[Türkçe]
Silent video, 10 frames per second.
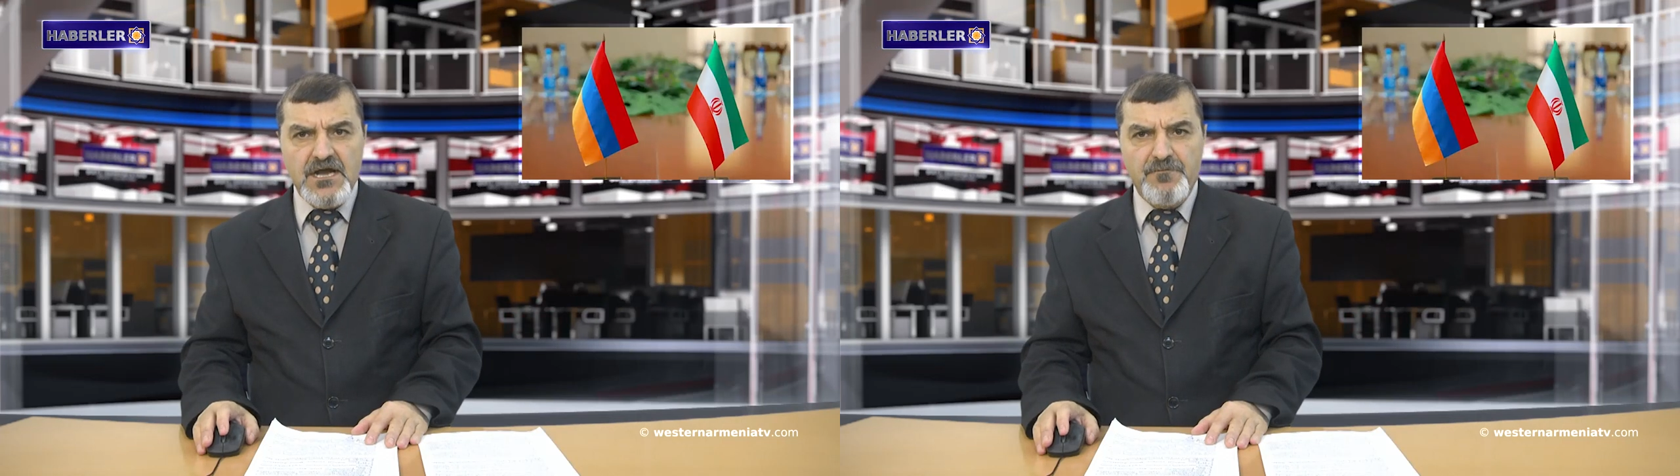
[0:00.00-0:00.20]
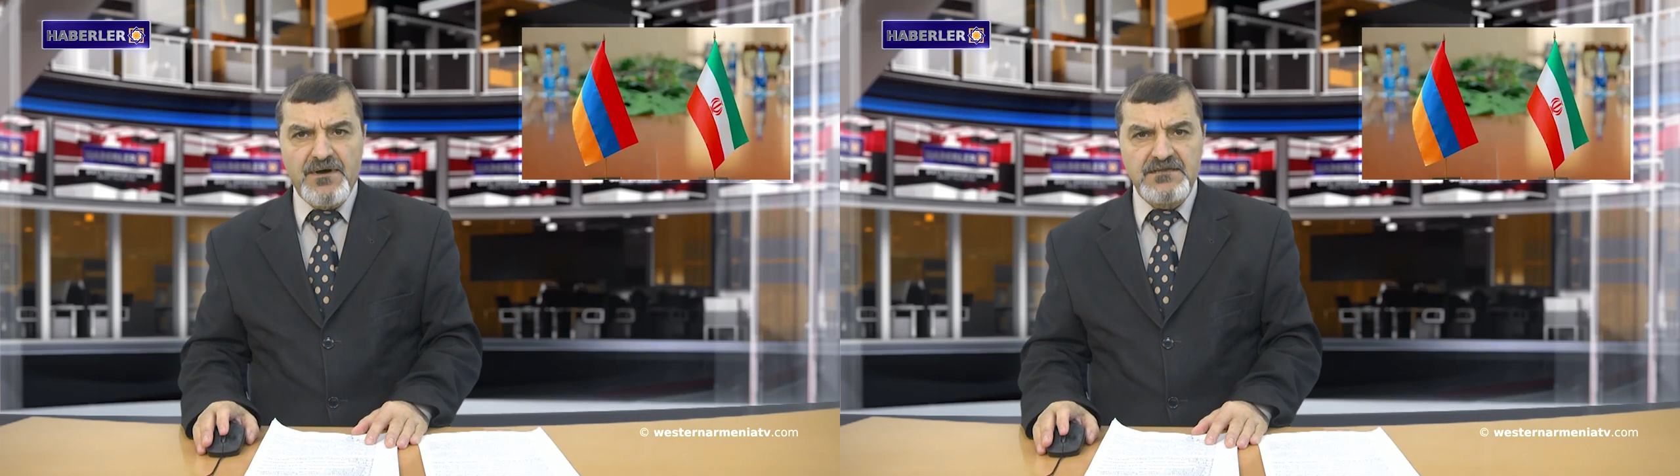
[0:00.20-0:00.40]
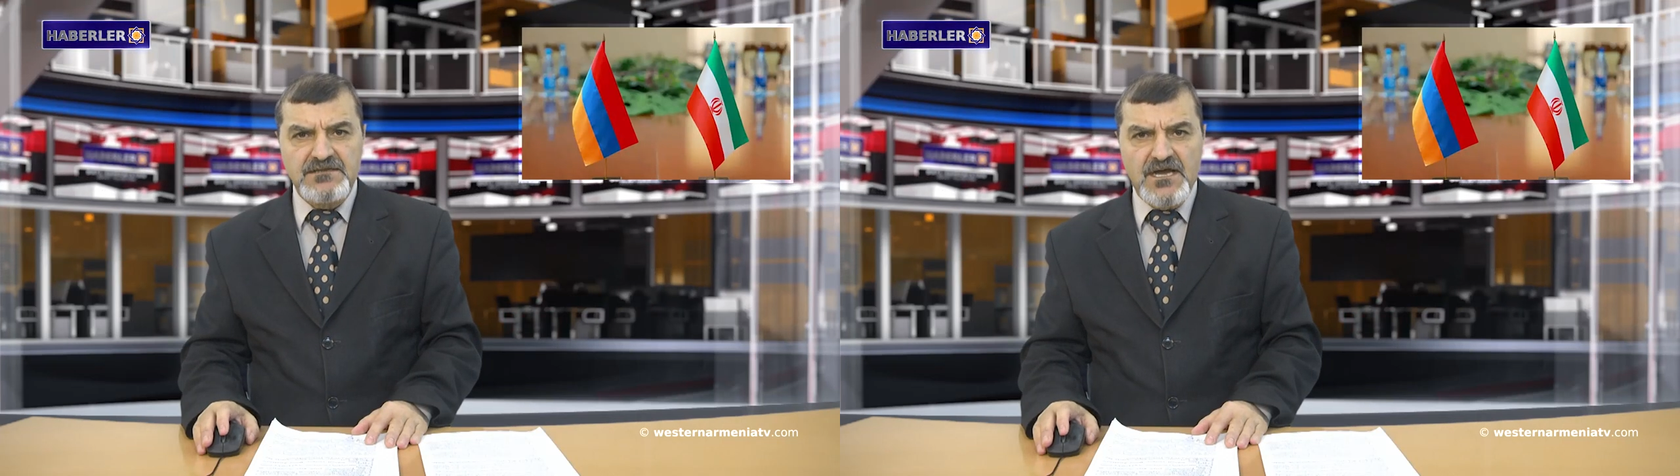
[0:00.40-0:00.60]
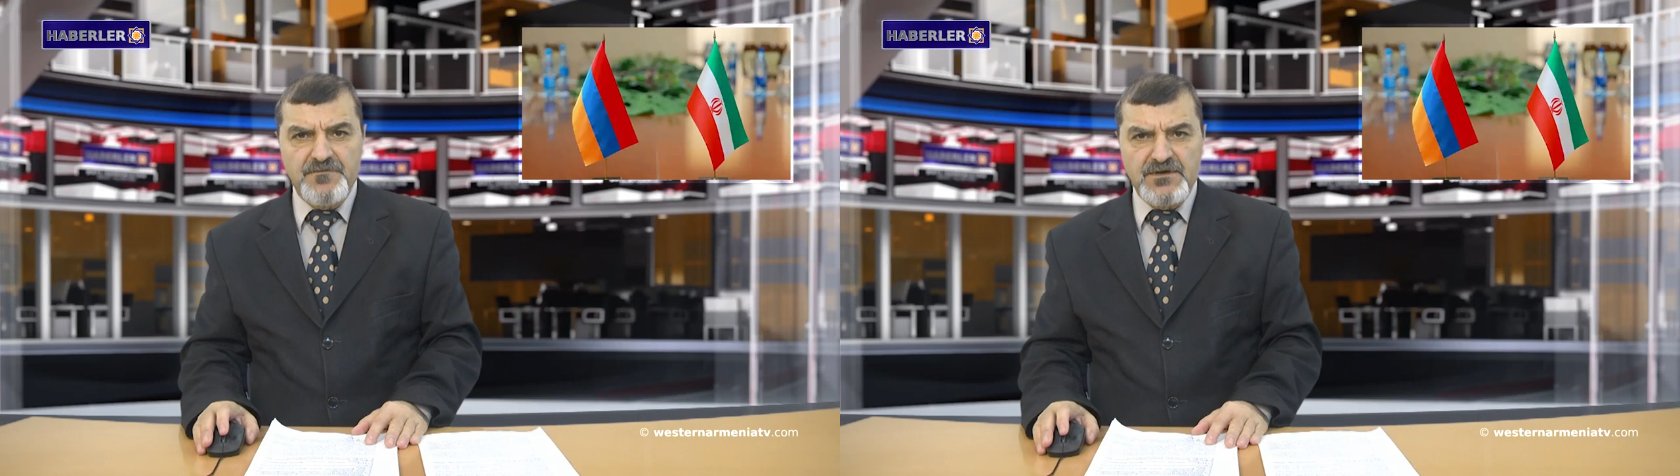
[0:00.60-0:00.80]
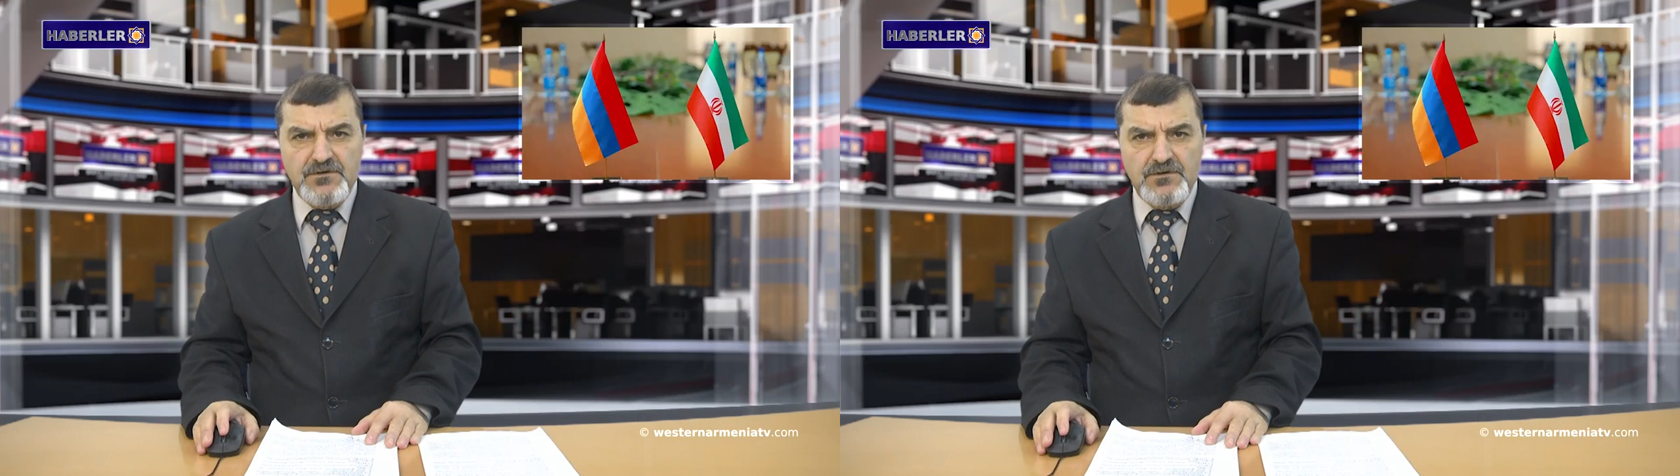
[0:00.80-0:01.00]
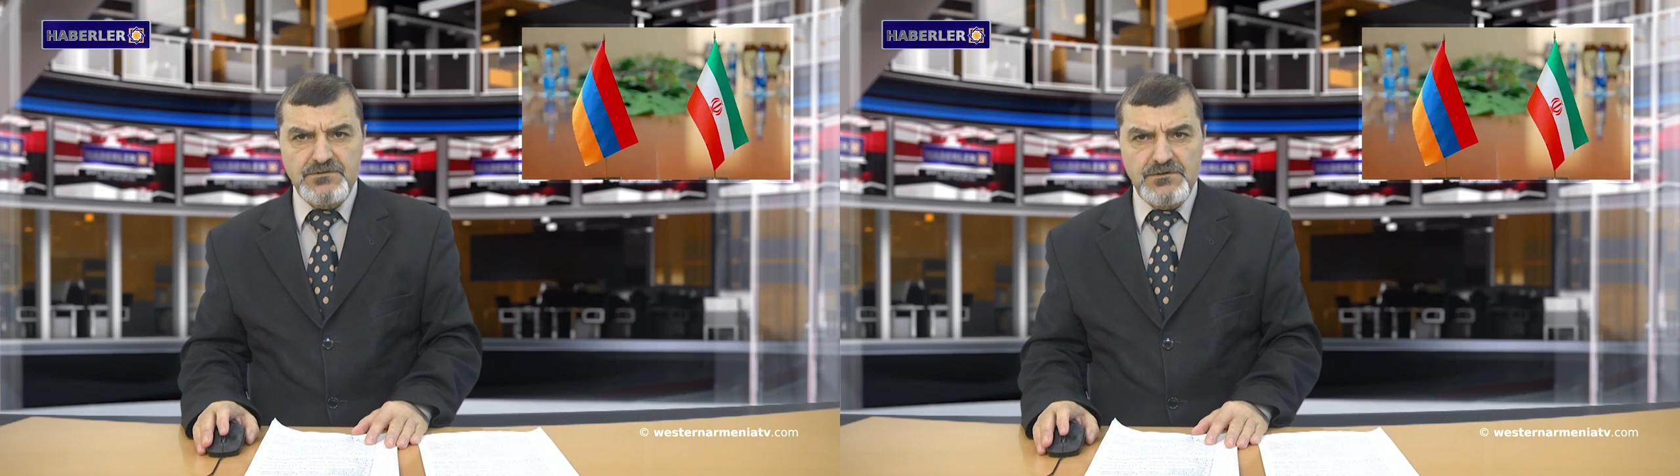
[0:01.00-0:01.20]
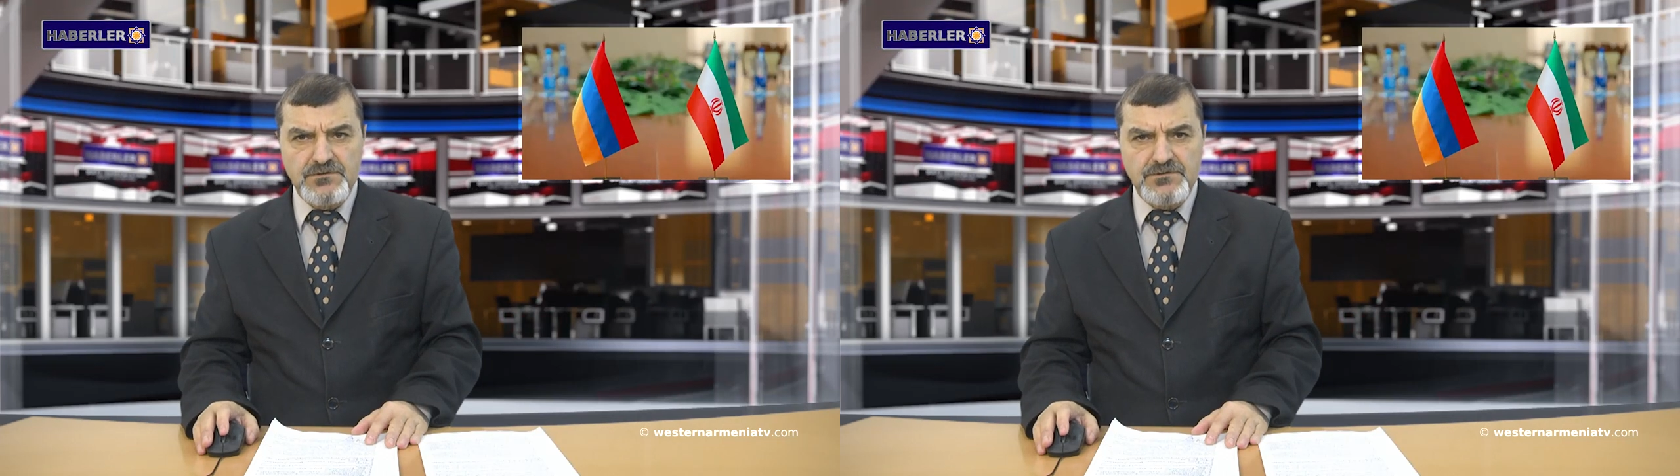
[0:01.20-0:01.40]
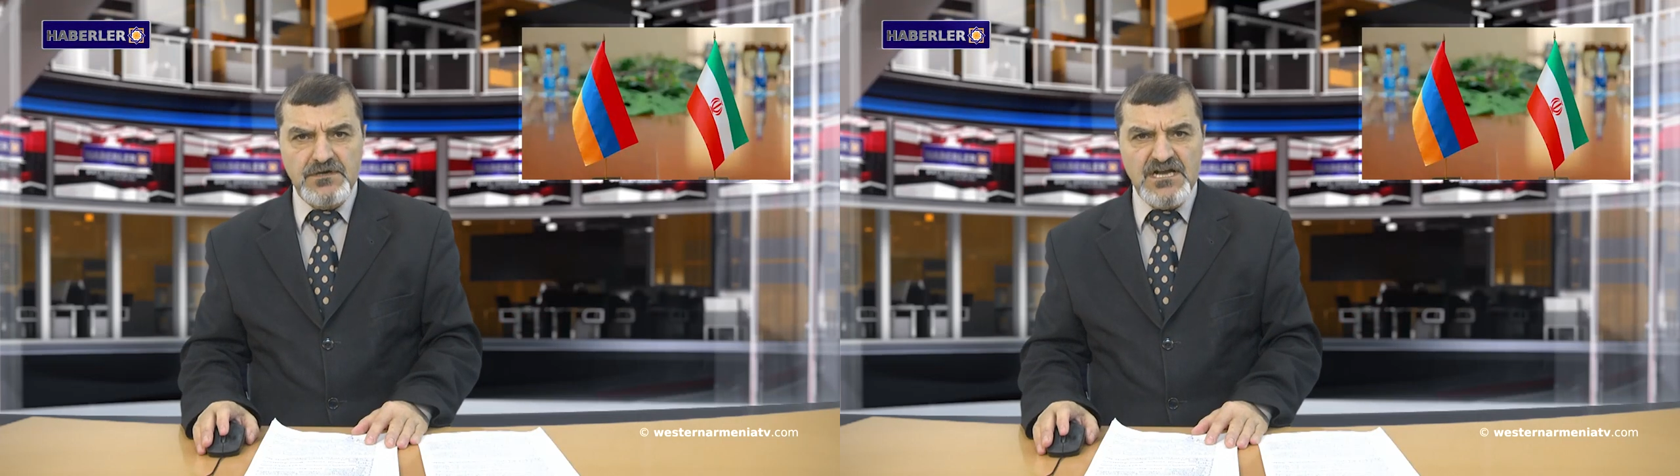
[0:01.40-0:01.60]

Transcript: Kapan'da bir konsolosluk